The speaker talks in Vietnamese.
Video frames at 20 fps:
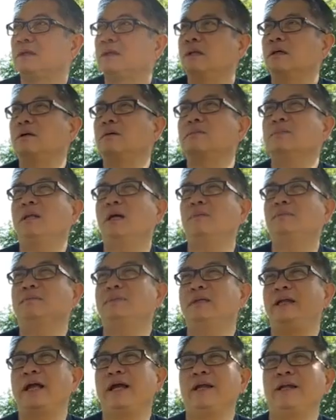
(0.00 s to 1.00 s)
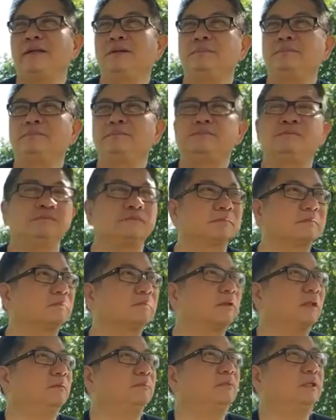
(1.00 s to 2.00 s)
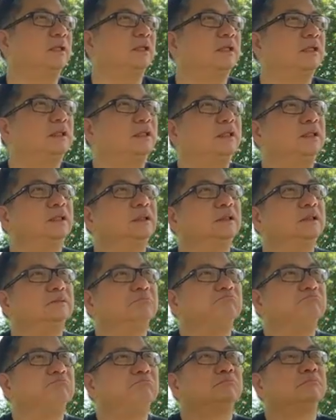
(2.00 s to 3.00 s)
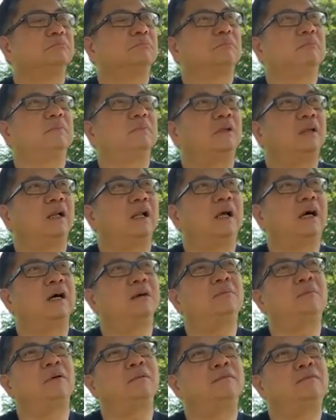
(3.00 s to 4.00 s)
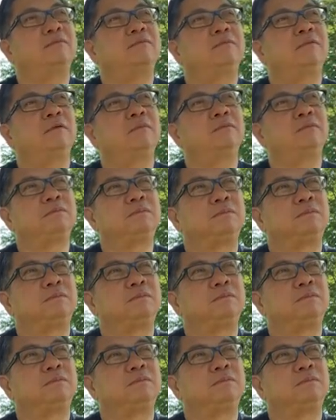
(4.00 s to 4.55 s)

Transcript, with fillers: Nó cũng giống như vậy, giống như lỡ một phút